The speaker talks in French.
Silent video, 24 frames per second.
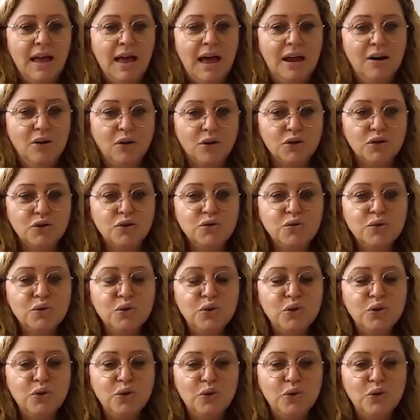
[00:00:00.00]
Alors, euh,
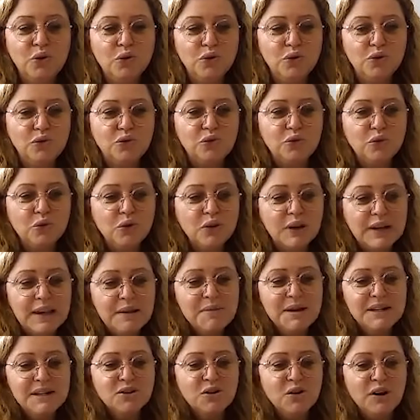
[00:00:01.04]
euh, sur, le
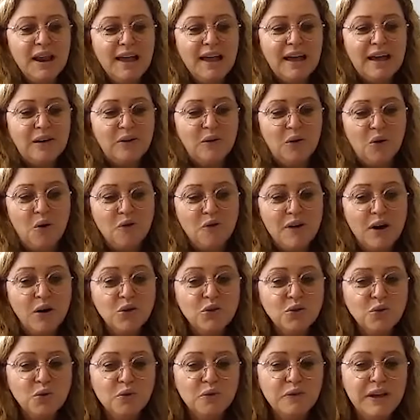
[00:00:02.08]
climat scolaire, on va
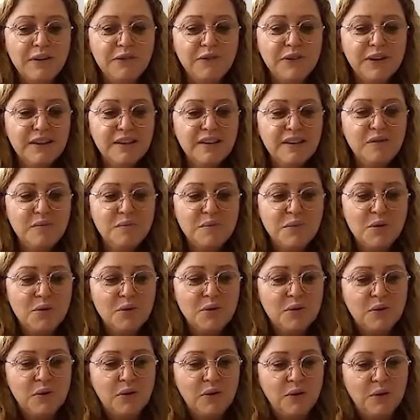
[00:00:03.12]
retrouver
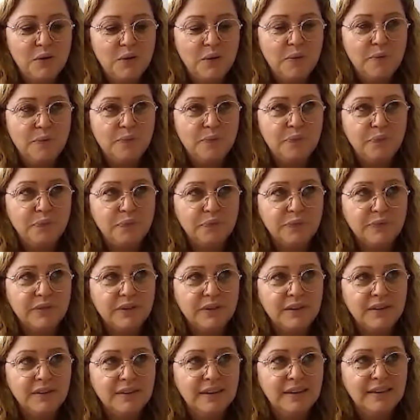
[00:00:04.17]
effectivement euh,
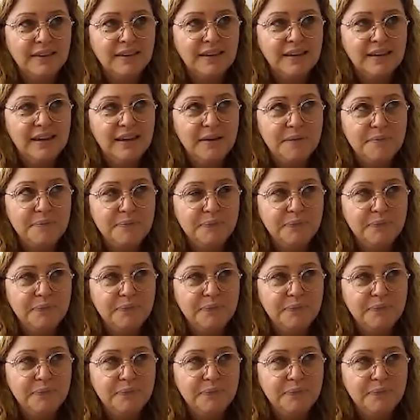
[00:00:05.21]
des,